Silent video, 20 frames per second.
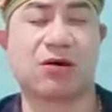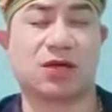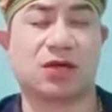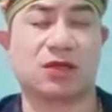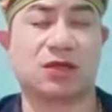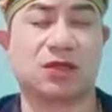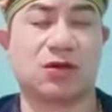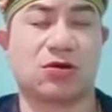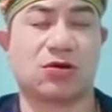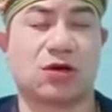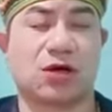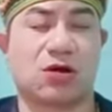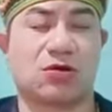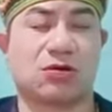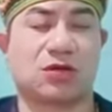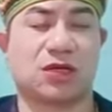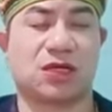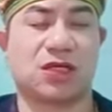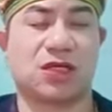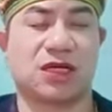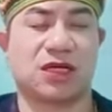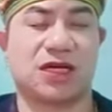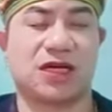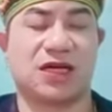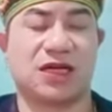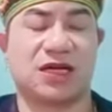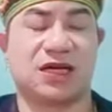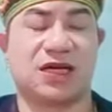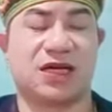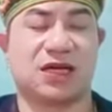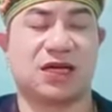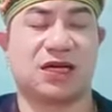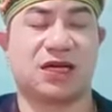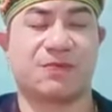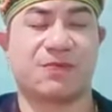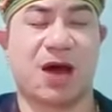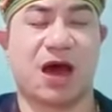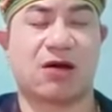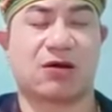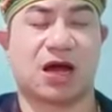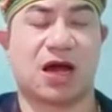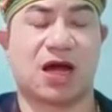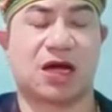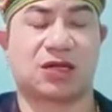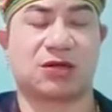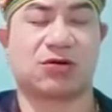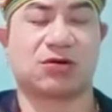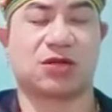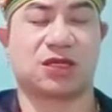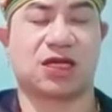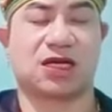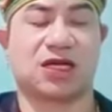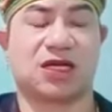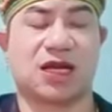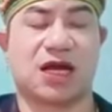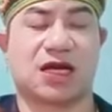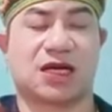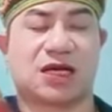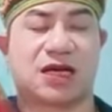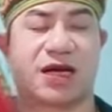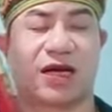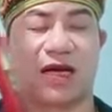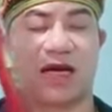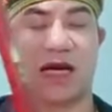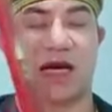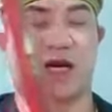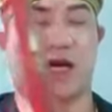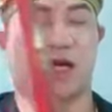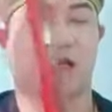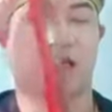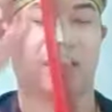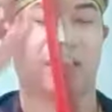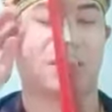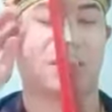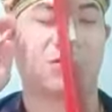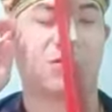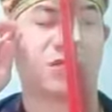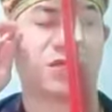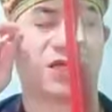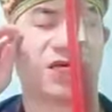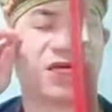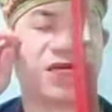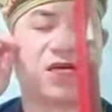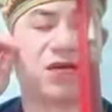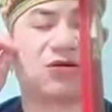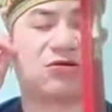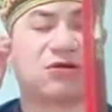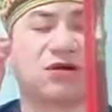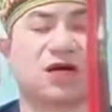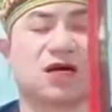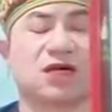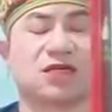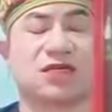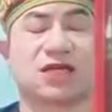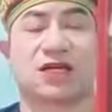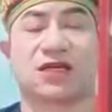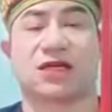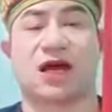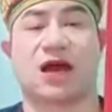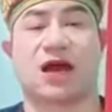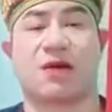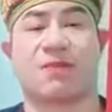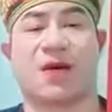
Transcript: gần tổ công ngư đi đi bao cả thủ ti đang ngày ngày thủ ti ông sinh na